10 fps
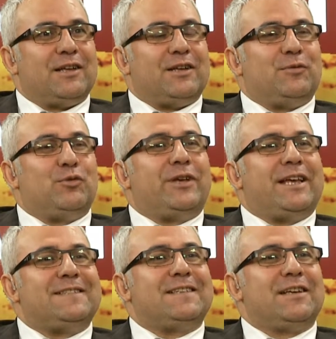E, bu
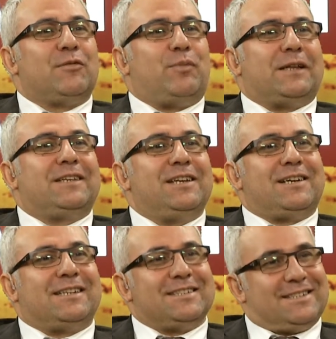kez batılı
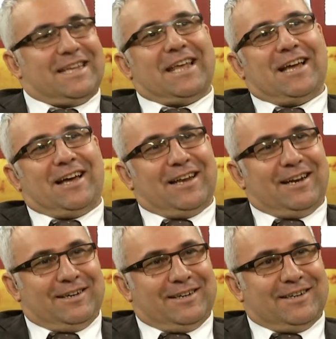kadın
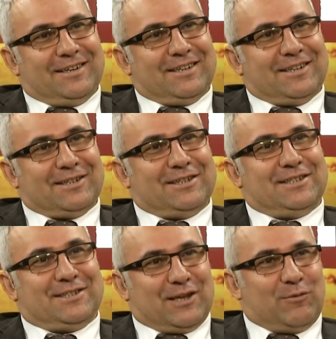seyyahlar
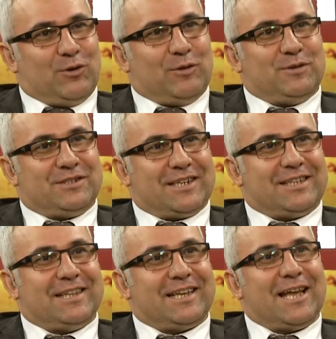İstanbul'a bir
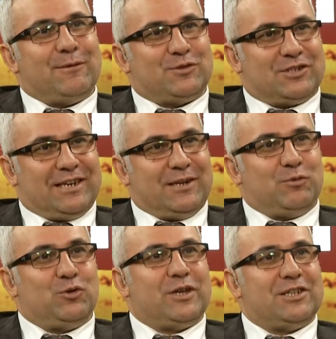şekilde gelmişler ya
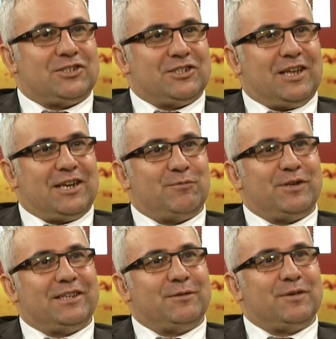Büyükelçinin hanımı
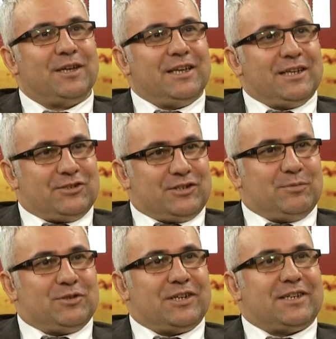ya da bir, işte
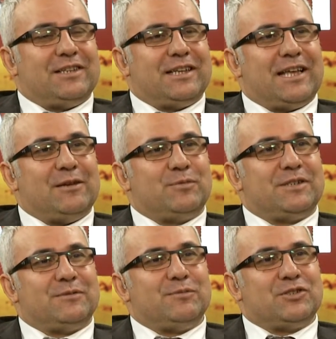bir şekilde gel
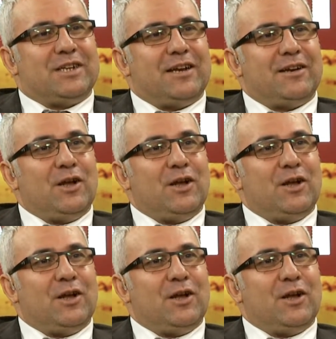gitmişler.